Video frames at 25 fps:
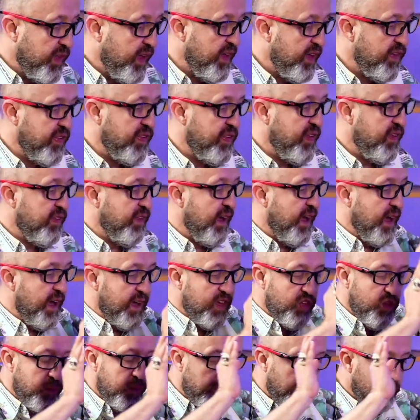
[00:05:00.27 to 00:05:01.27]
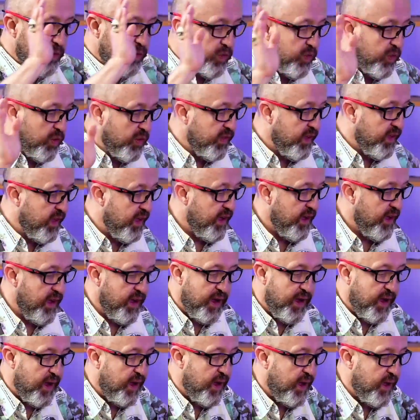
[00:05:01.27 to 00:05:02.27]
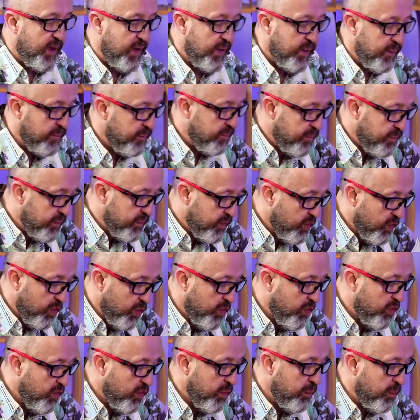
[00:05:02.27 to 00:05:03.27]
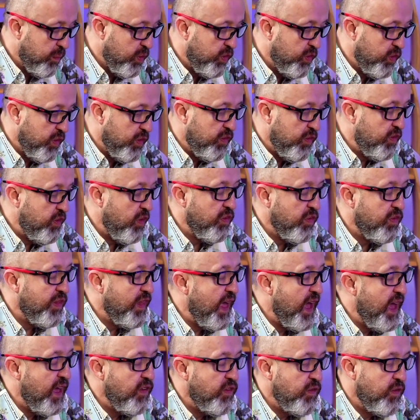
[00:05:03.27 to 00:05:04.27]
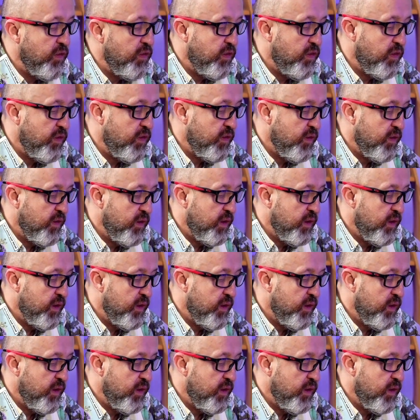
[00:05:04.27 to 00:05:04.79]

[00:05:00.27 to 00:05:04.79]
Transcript: a cidade, por, toda os, por todos os seus laços.